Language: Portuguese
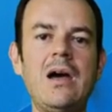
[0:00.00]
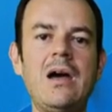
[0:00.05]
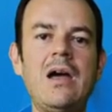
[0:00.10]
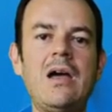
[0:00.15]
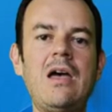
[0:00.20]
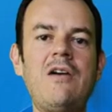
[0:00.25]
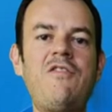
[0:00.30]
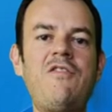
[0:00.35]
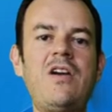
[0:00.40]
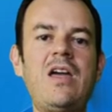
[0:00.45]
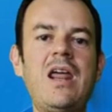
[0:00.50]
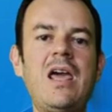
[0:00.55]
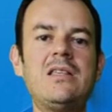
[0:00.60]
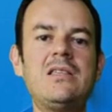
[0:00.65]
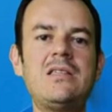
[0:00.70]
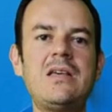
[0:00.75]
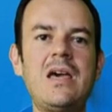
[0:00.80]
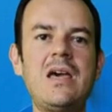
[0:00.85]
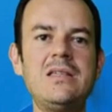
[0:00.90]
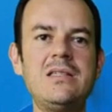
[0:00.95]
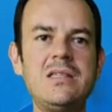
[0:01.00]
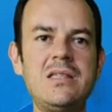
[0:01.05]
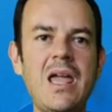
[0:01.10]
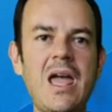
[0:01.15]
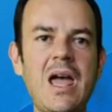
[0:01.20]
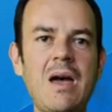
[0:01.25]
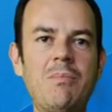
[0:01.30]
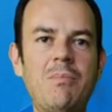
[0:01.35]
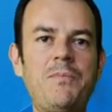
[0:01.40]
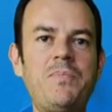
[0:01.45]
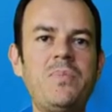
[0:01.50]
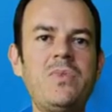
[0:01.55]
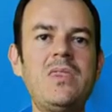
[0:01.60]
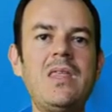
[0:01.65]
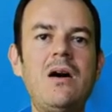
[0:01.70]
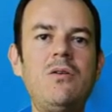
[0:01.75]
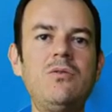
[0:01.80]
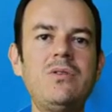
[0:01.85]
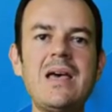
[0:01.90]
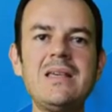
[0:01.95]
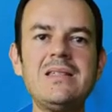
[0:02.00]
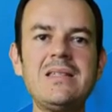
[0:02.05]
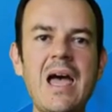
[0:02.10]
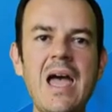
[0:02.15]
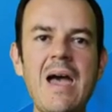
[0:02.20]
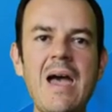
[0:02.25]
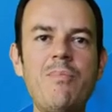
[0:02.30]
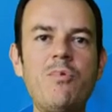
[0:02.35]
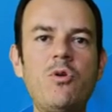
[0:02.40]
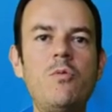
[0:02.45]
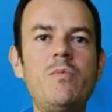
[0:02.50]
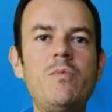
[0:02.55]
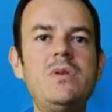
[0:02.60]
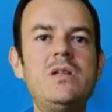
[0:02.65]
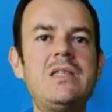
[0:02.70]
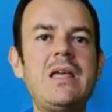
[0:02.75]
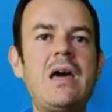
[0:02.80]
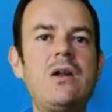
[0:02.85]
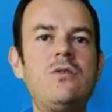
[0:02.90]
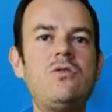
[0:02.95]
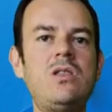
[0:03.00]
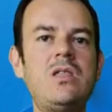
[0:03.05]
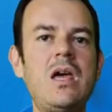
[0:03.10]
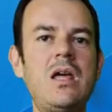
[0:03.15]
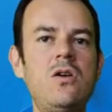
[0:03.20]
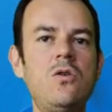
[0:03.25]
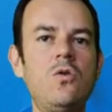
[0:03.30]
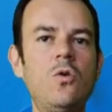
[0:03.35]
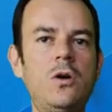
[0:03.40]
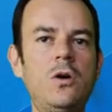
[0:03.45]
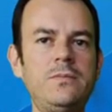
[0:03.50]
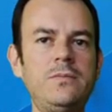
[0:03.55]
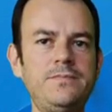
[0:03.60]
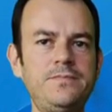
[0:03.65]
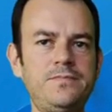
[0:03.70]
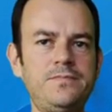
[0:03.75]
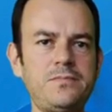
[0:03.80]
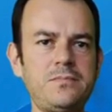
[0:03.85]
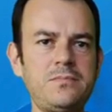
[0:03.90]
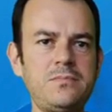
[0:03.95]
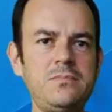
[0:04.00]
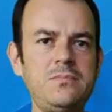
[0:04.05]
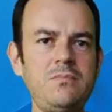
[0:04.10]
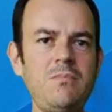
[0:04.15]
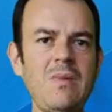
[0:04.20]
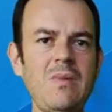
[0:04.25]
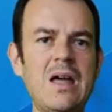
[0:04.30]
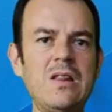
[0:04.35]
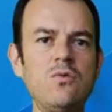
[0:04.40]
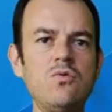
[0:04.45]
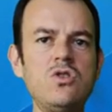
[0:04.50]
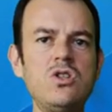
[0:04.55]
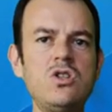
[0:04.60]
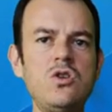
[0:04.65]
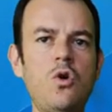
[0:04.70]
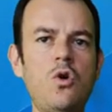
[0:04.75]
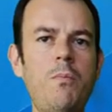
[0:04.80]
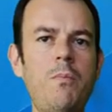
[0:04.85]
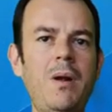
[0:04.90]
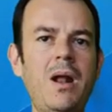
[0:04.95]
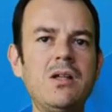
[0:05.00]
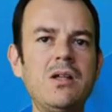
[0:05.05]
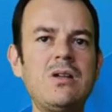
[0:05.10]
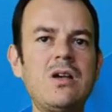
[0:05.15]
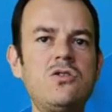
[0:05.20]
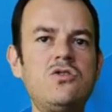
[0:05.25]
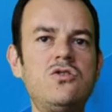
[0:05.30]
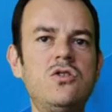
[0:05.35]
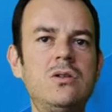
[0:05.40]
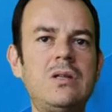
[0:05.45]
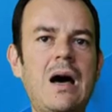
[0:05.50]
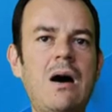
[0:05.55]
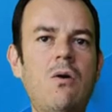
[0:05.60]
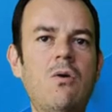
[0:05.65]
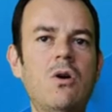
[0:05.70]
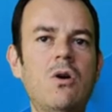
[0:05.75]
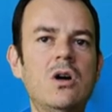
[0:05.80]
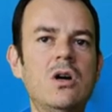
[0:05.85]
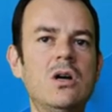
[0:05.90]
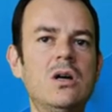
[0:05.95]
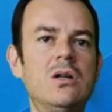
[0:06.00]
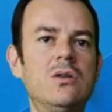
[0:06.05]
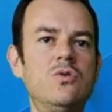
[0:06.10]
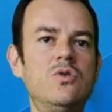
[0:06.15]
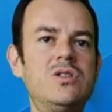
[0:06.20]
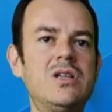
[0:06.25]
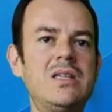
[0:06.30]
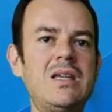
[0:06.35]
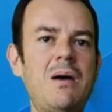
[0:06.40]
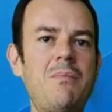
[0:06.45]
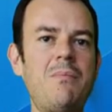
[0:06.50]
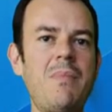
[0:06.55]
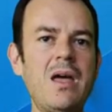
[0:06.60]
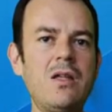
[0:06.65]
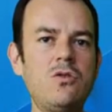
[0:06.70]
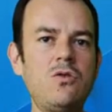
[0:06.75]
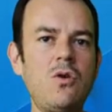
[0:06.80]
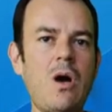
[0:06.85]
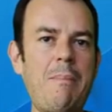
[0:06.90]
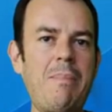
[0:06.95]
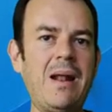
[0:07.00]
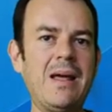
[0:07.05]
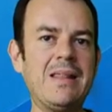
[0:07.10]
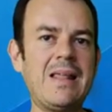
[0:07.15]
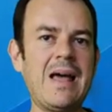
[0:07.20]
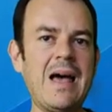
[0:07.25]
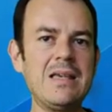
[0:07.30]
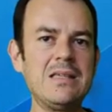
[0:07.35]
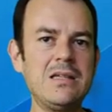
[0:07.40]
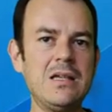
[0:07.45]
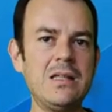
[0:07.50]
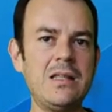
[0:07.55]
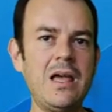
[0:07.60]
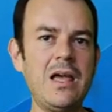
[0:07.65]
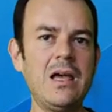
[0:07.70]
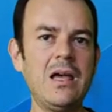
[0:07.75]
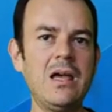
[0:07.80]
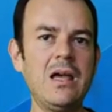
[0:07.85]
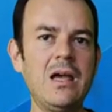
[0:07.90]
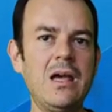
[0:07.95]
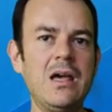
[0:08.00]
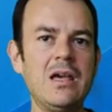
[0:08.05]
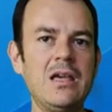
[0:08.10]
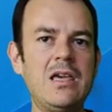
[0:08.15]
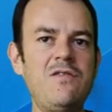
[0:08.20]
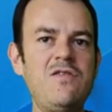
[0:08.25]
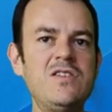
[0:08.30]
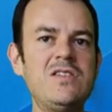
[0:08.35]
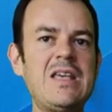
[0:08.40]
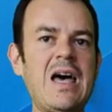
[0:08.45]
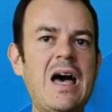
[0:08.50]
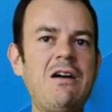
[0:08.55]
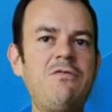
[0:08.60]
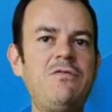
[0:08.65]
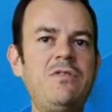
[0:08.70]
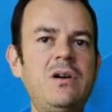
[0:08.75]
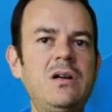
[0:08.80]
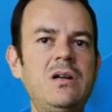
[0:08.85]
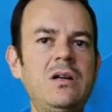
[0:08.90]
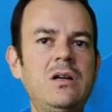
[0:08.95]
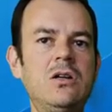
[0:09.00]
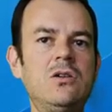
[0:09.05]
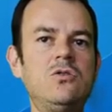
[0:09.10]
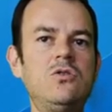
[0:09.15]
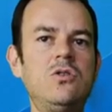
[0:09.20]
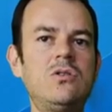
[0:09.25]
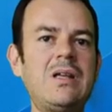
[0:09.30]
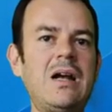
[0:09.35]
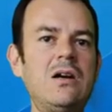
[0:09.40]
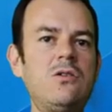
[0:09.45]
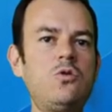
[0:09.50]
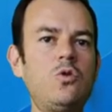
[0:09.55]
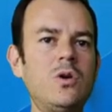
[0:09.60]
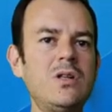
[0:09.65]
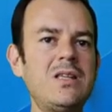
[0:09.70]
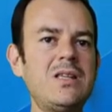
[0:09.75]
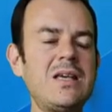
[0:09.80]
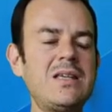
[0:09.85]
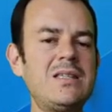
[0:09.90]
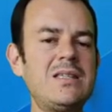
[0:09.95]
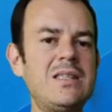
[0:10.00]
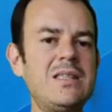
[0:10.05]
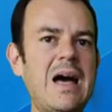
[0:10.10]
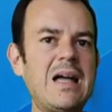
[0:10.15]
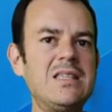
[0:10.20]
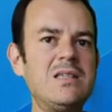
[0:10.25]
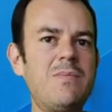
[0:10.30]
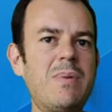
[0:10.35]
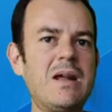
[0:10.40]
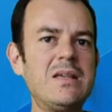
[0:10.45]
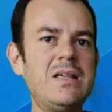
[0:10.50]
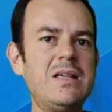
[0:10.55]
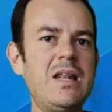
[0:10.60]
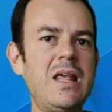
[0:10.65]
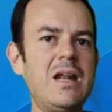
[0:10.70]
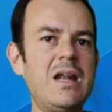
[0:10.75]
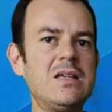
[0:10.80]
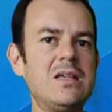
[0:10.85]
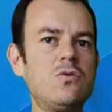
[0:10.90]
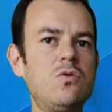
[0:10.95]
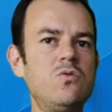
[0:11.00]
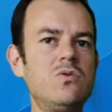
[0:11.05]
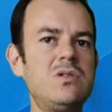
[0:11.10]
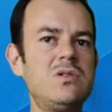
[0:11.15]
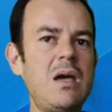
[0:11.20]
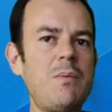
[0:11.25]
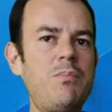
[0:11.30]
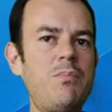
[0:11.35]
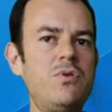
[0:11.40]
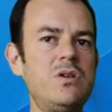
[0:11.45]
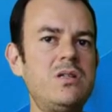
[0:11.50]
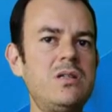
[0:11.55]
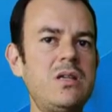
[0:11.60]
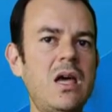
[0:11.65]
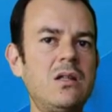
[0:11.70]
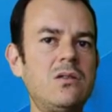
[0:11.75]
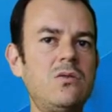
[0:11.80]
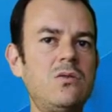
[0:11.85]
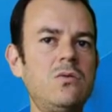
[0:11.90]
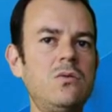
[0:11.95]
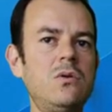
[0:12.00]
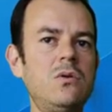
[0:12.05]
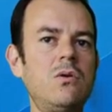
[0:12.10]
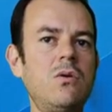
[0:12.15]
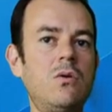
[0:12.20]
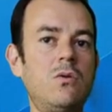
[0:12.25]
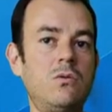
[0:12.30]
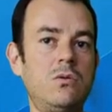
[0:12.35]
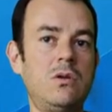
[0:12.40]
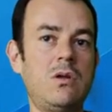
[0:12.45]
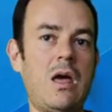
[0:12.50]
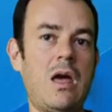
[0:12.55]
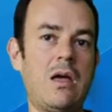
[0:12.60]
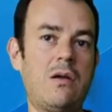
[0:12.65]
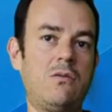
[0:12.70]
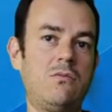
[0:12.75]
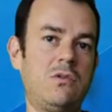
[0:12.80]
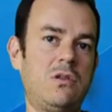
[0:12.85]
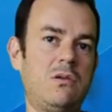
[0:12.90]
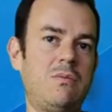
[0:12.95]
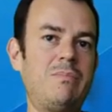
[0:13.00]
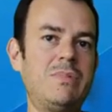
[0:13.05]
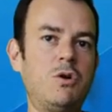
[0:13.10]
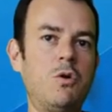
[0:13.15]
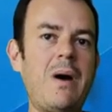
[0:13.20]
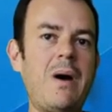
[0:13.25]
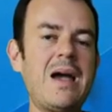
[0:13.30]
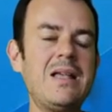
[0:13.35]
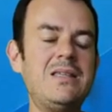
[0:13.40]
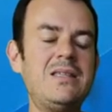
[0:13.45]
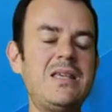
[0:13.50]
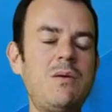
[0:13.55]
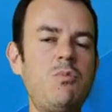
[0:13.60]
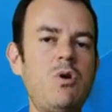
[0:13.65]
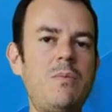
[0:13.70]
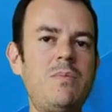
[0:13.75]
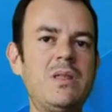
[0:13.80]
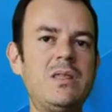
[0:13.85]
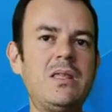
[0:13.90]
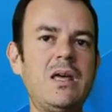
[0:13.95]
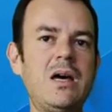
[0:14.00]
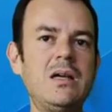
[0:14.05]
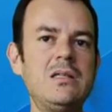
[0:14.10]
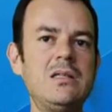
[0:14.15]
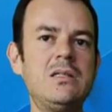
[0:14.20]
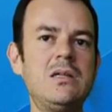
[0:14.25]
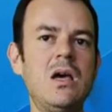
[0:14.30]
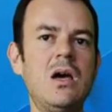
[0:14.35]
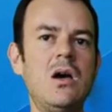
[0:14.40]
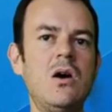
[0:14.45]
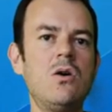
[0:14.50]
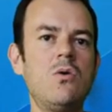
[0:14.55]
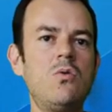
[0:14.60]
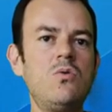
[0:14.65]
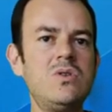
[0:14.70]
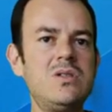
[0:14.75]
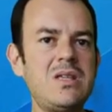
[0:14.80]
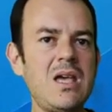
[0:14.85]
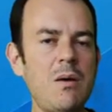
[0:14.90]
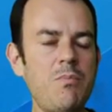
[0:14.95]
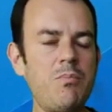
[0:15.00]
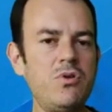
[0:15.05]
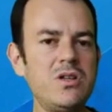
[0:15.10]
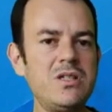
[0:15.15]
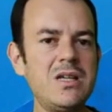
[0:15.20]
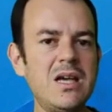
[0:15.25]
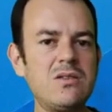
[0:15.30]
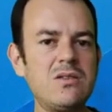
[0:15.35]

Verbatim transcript: referentes a esse tema. Então, nessa época, o Ministério do Interior anunciou o Plano Nacional do Saneamento, a Planasa, né, que visava dotar todas as cidades brasileiras com 100%, é, com mais de 100 mil habitantes, com 100%